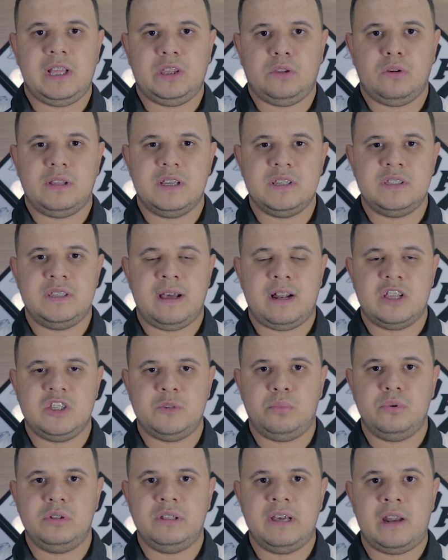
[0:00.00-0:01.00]
nem todas elas
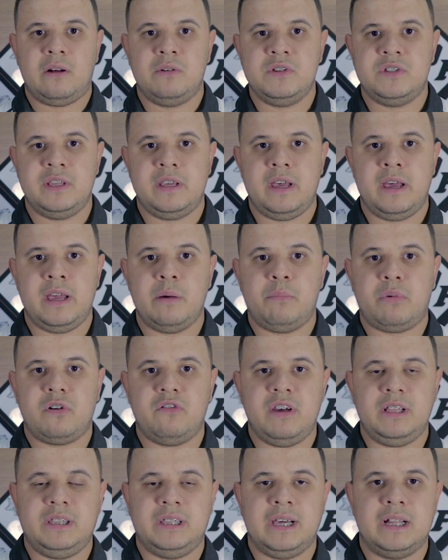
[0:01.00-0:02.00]
puderam ser
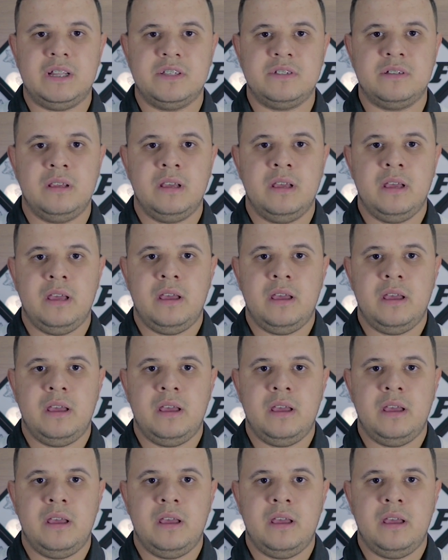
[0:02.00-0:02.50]
reaproveitadas.